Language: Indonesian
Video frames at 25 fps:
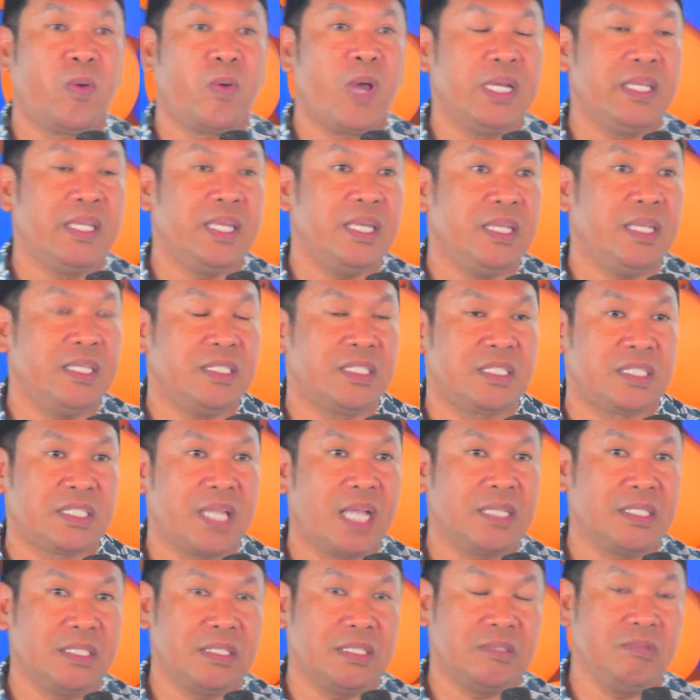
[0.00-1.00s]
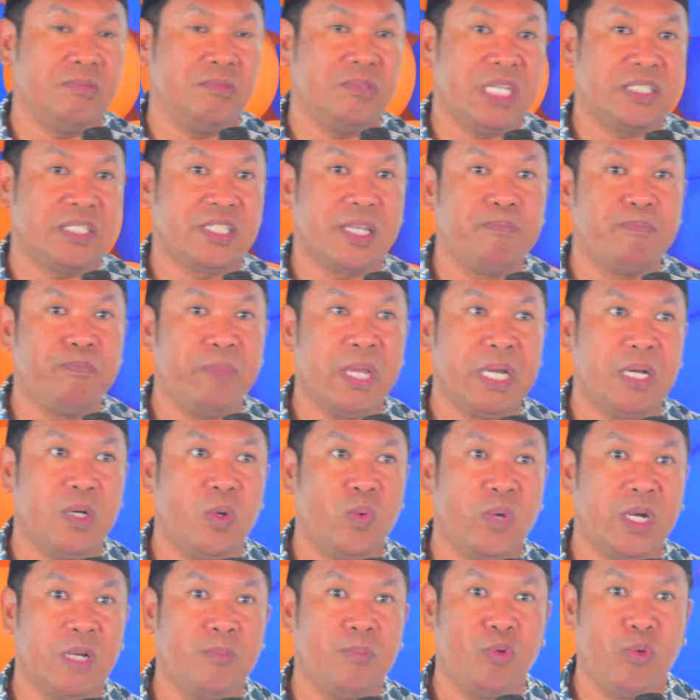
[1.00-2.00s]
Morowali 1
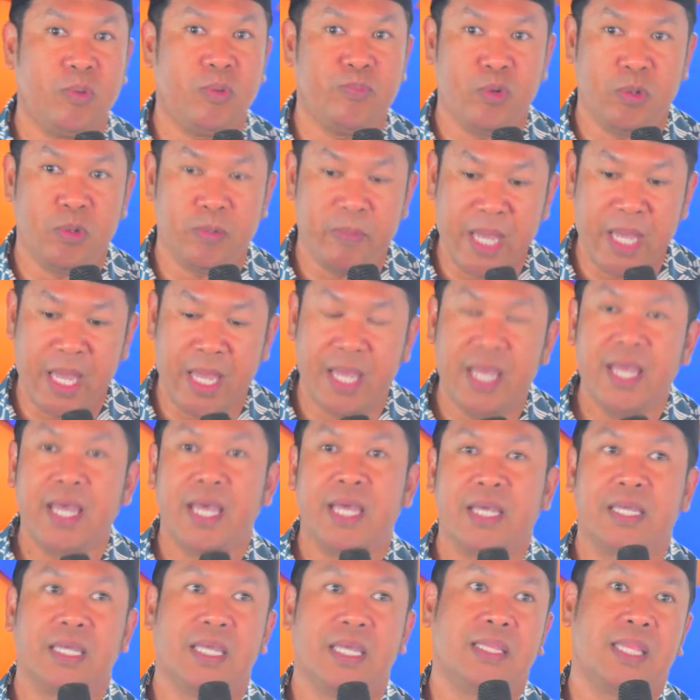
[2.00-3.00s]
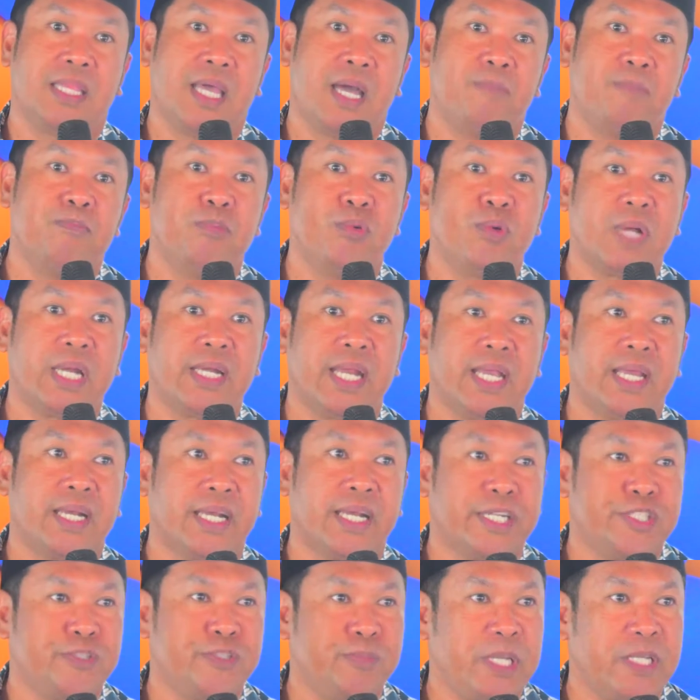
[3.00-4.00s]
Desember 2020 kita buka
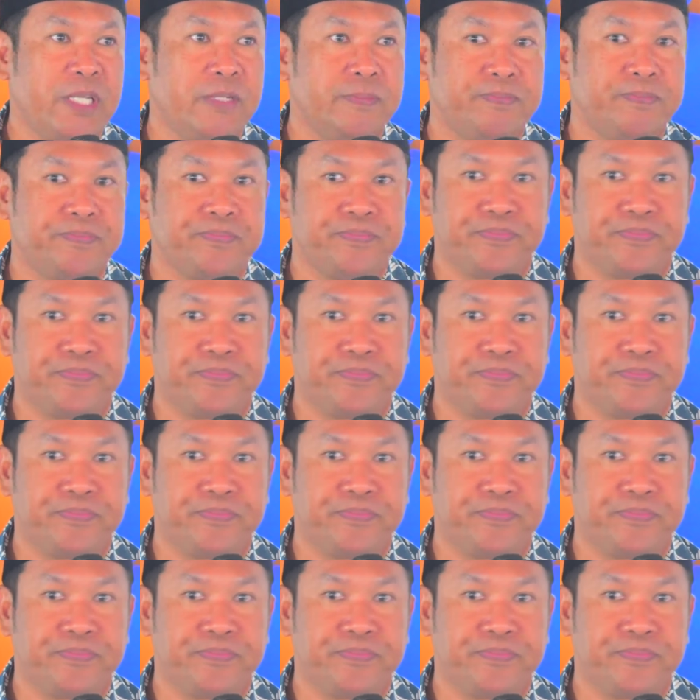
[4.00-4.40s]
dengan resmi